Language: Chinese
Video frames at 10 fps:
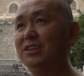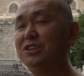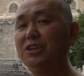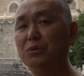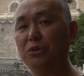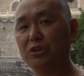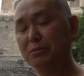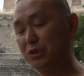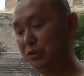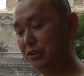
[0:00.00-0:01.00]
今天我特
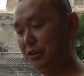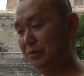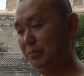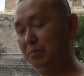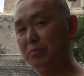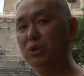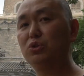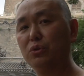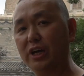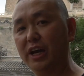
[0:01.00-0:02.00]
别决定没有
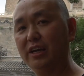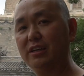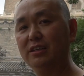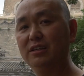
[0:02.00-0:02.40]
住在